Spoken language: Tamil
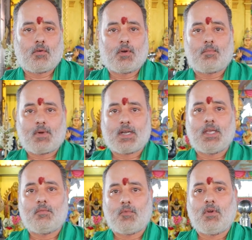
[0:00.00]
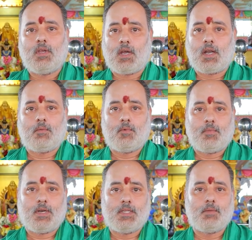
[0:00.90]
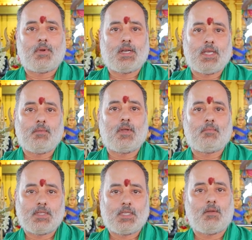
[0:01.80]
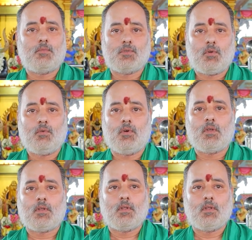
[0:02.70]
அவரோட பட்டயம் ஒன்று காணாமல் போயிடுது பட்டயம்னா பத்திரம்னு சொல்லுவோம்